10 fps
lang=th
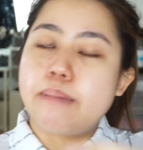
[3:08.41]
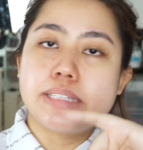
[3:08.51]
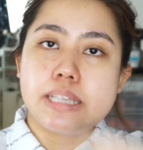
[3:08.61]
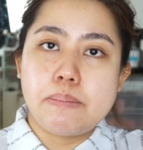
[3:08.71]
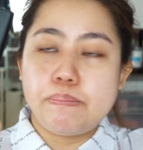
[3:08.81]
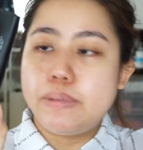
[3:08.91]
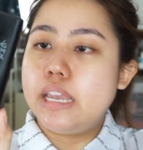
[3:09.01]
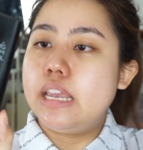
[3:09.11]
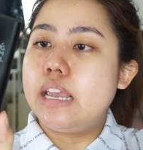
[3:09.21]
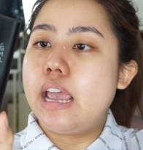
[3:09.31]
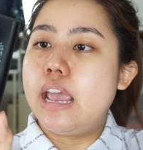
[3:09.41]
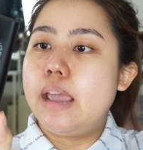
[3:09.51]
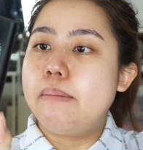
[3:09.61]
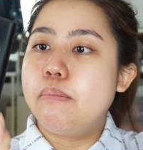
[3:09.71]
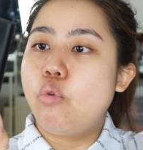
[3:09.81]
30 PA
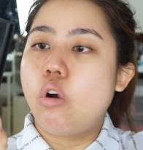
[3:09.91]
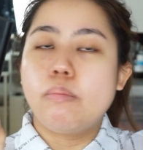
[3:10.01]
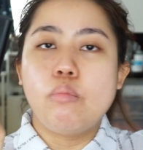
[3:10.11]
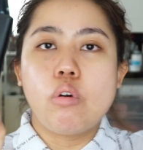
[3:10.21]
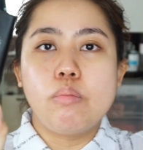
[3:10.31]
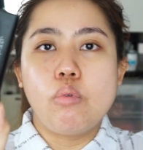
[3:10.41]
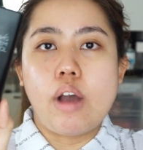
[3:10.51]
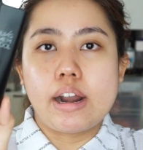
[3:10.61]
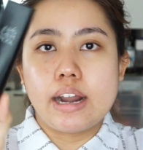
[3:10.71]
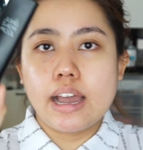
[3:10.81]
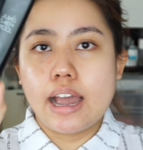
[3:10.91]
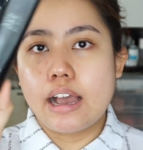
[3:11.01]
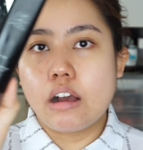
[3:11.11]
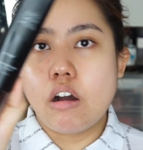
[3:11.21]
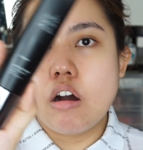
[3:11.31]
บวกบวกบวกนะคะ
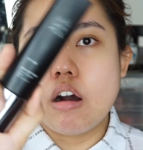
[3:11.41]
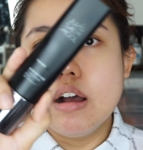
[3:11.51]
ก็